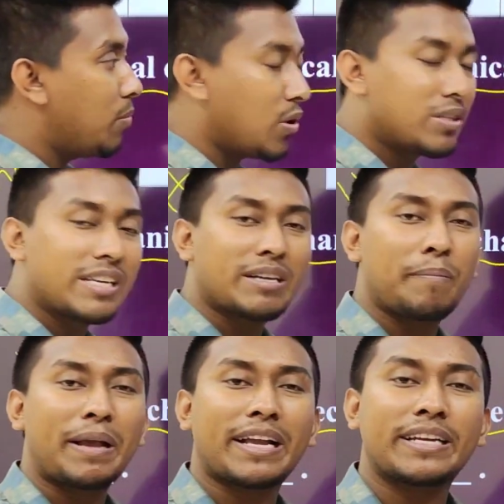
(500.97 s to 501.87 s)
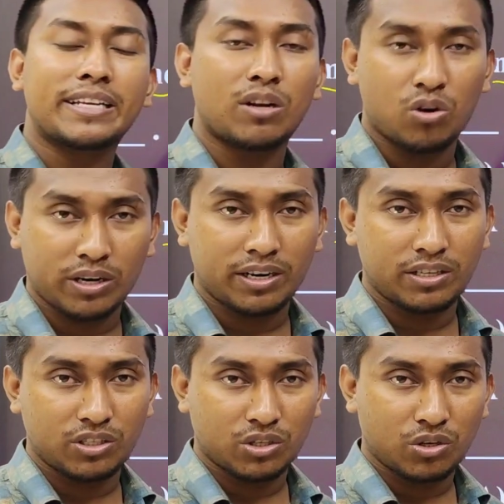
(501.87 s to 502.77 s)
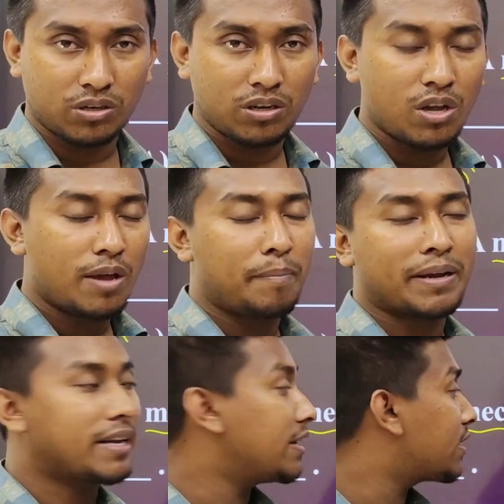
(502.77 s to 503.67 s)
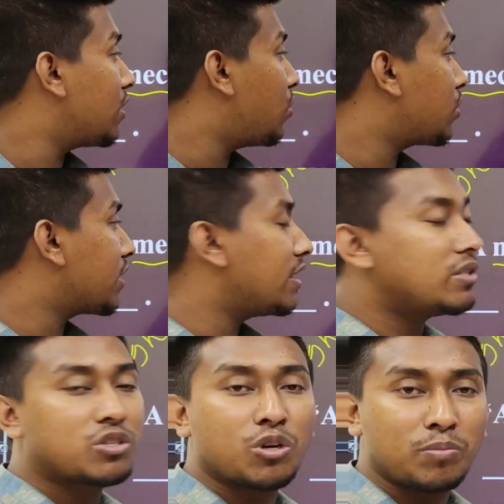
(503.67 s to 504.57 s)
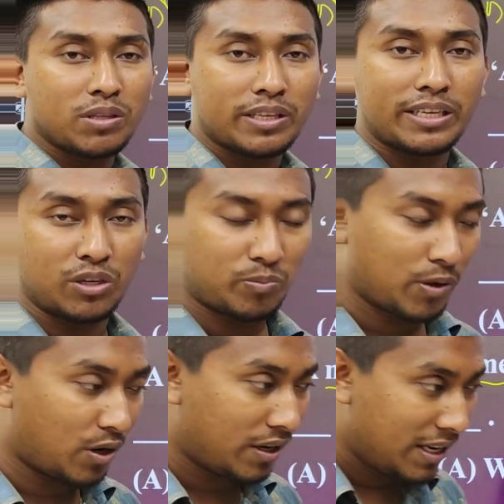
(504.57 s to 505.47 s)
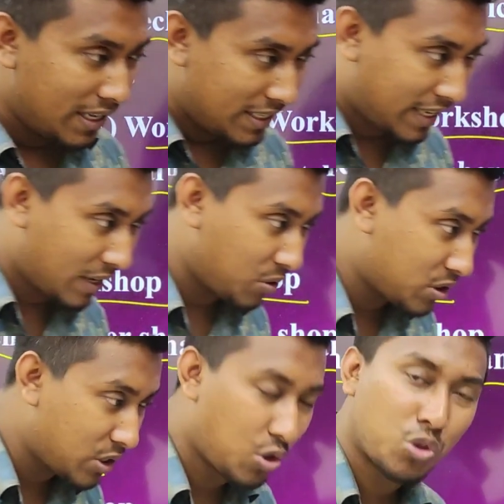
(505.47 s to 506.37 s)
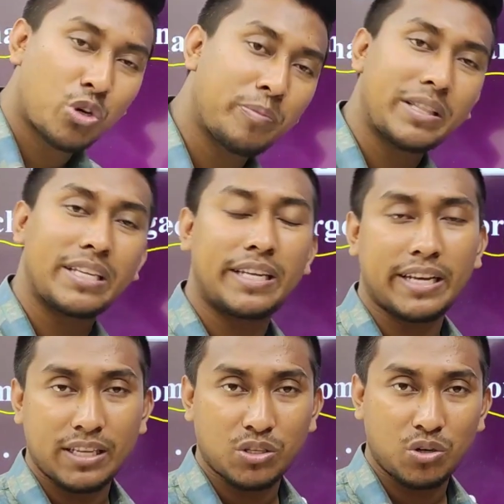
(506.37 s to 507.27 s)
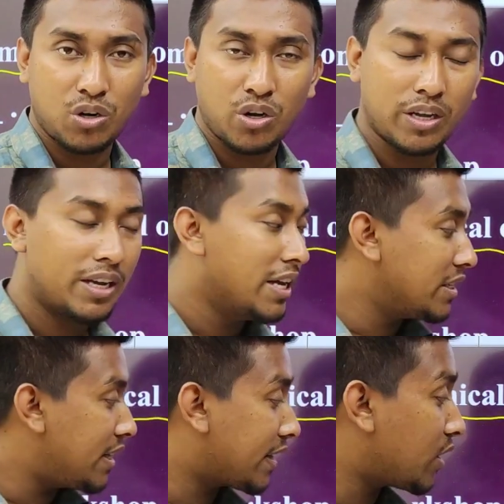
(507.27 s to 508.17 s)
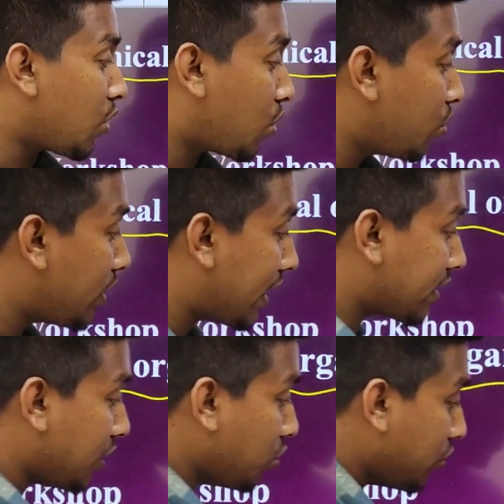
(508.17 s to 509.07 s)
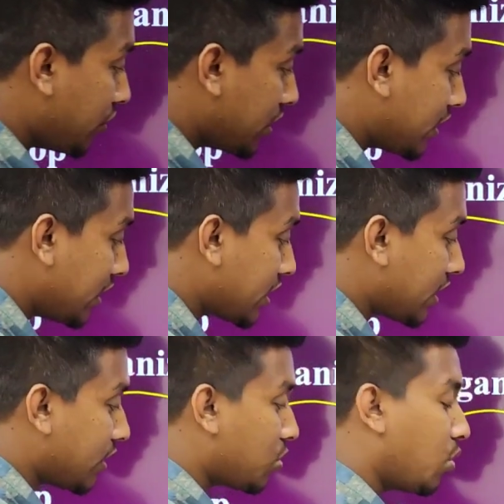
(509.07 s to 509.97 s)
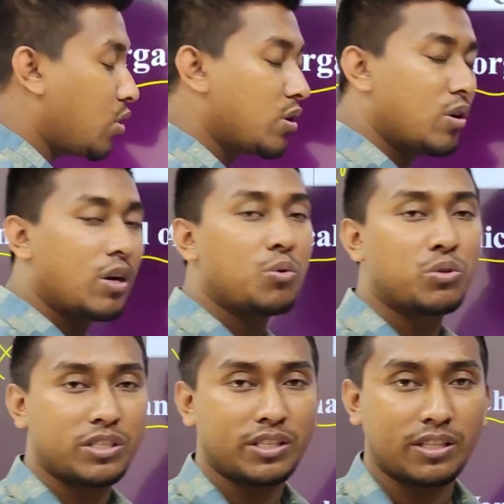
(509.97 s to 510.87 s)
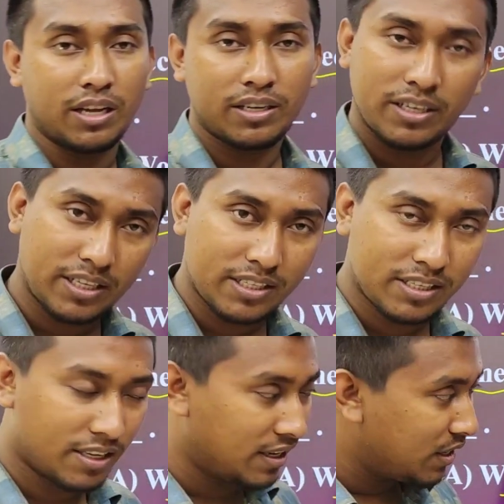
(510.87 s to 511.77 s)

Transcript: বলা হচ্ছে একটা মেকানিক্যাল অর্গানাইজেশন মেকানিক্যাল অর্গানাইজেশন বলতে কী বলা হয় যেখানে হচ্ছে যন্ত্রপাতি নিয়ে কাজ করা হয় সেটাকে কখনোই একটা ইউনিভার্সিটির সাথে তুলনা করা উচিত না ঠিক আছে